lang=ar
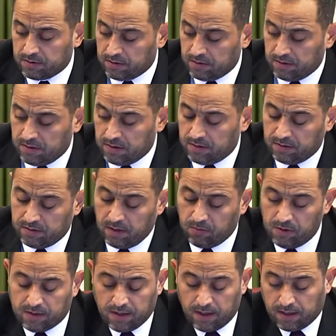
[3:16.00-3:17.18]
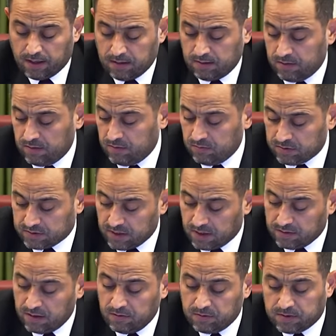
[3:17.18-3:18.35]
أشكر دولتك
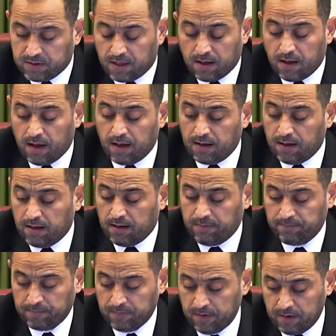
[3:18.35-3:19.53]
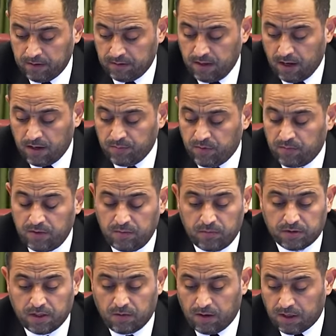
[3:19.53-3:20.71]
والسادة الوزراء على
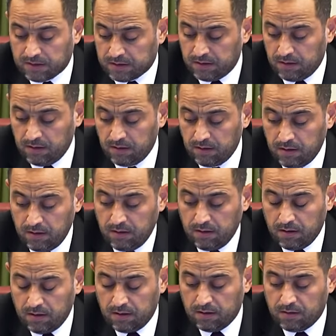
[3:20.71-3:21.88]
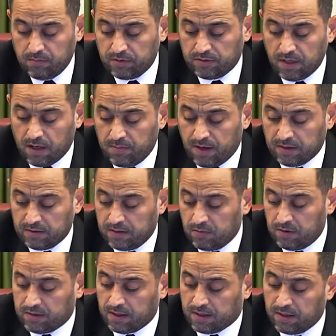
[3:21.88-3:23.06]
دعمهم المتواصل
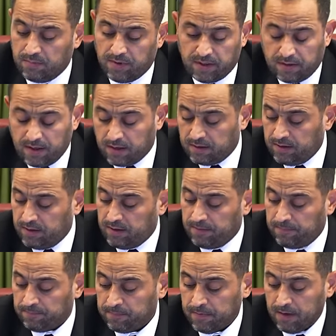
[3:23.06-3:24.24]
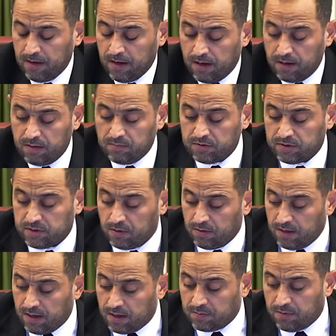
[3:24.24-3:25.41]
متابعة دولتك الميدانية على
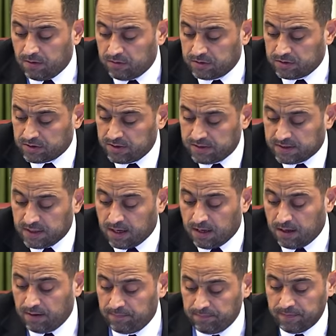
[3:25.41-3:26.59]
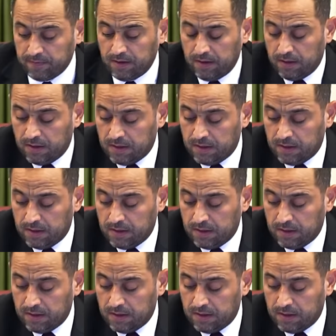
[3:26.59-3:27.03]
مستوى ال 24 ساعة